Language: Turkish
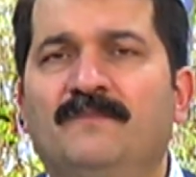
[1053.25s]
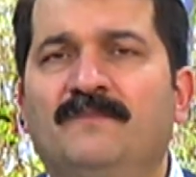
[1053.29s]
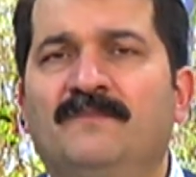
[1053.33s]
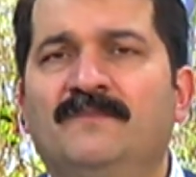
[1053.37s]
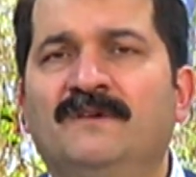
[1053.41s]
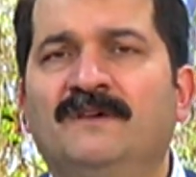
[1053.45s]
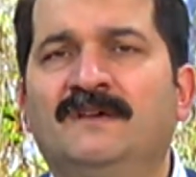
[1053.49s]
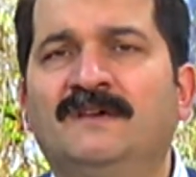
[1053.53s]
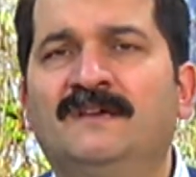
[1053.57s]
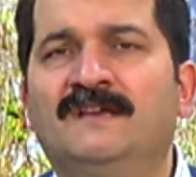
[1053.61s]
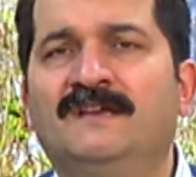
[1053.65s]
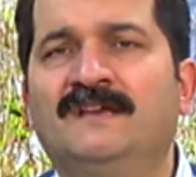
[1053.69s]

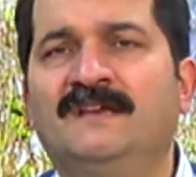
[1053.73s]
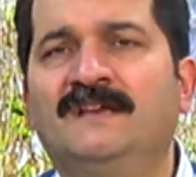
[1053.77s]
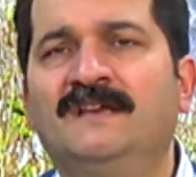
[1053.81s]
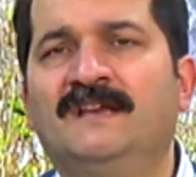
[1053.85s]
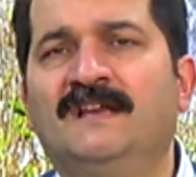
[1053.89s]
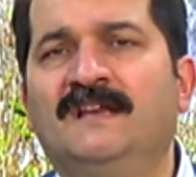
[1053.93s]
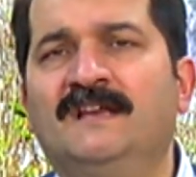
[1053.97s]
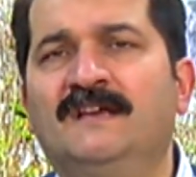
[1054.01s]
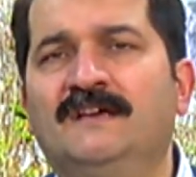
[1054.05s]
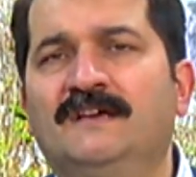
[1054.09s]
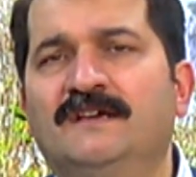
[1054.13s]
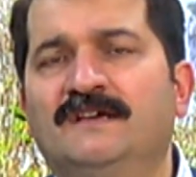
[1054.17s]
e,
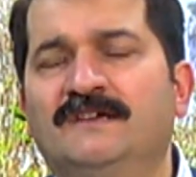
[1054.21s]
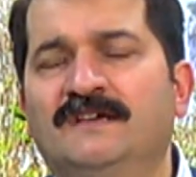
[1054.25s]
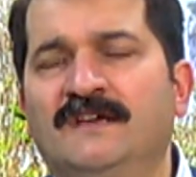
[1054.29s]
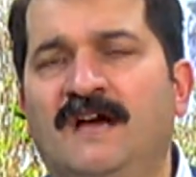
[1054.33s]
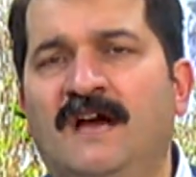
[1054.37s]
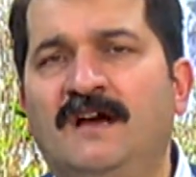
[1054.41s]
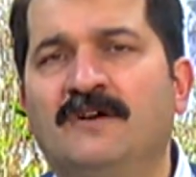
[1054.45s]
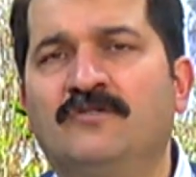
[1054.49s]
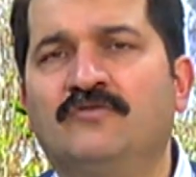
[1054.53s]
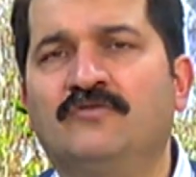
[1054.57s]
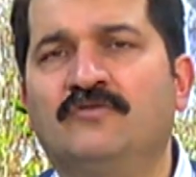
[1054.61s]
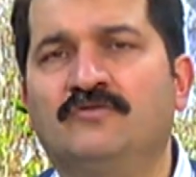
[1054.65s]
ilgili
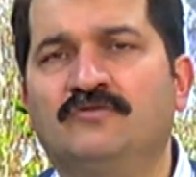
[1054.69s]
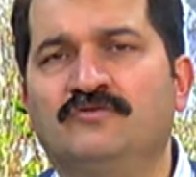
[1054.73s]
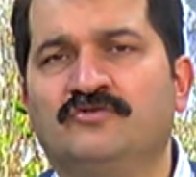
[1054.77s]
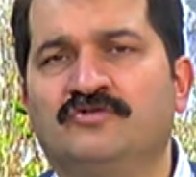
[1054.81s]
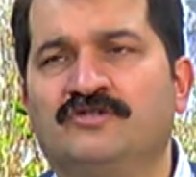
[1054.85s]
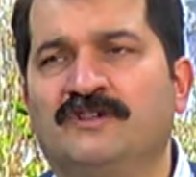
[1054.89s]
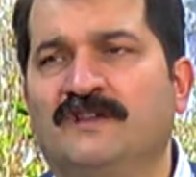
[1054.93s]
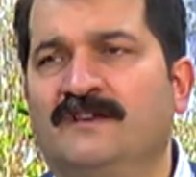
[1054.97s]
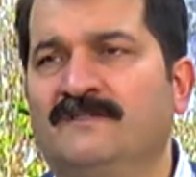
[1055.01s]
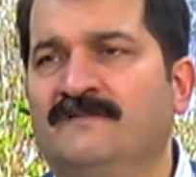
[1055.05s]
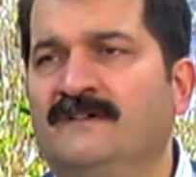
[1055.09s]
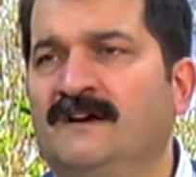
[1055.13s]
yan
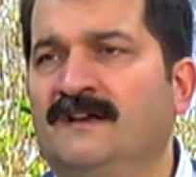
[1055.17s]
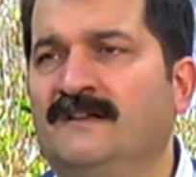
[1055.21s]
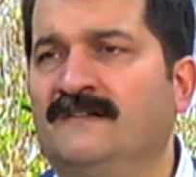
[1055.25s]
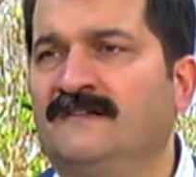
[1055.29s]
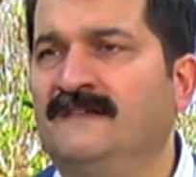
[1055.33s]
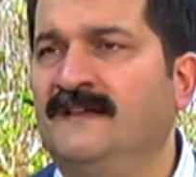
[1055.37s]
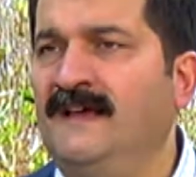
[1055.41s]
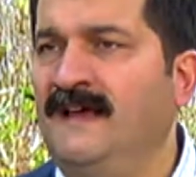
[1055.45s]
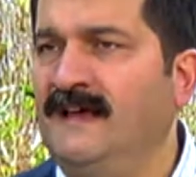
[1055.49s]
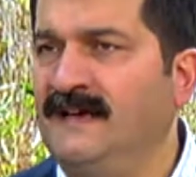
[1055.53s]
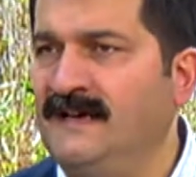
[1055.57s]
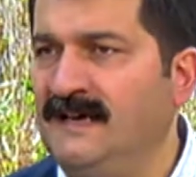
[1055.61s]
kuruluşları var.
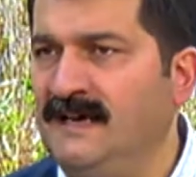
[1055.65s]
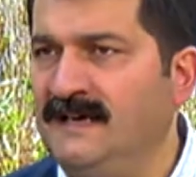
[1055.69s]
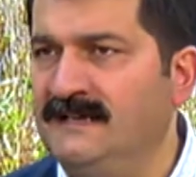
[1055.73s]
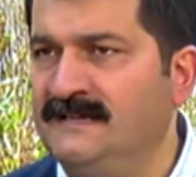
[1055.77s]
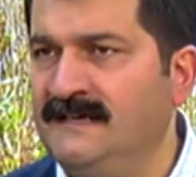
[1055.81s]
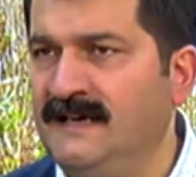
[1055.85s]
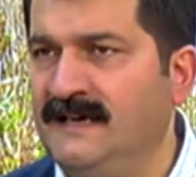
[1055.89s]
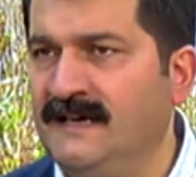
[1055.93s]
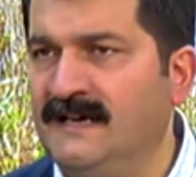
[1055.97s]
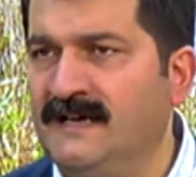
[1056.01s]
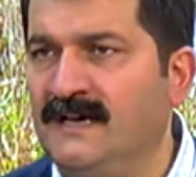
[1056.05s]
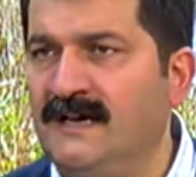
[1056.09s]

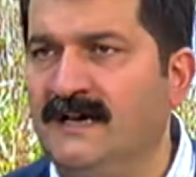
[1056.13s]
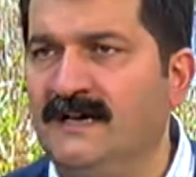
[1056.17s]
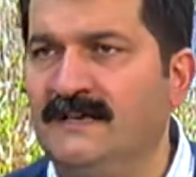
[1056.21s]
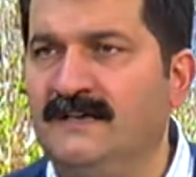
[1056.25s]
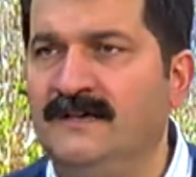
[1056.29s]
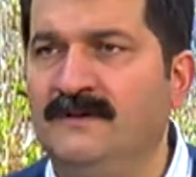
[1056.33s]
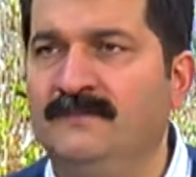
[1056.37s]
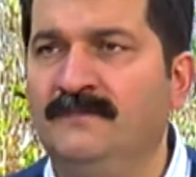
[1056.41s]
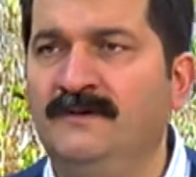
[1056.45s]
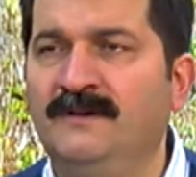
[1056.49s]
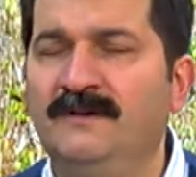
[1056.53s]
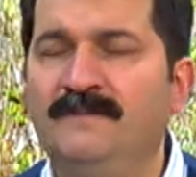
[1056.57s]
TKDK
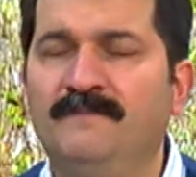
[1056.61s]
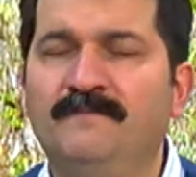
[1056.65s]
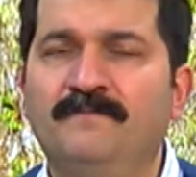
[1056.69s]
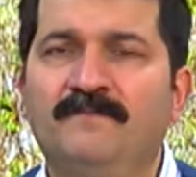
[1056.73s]
gibi.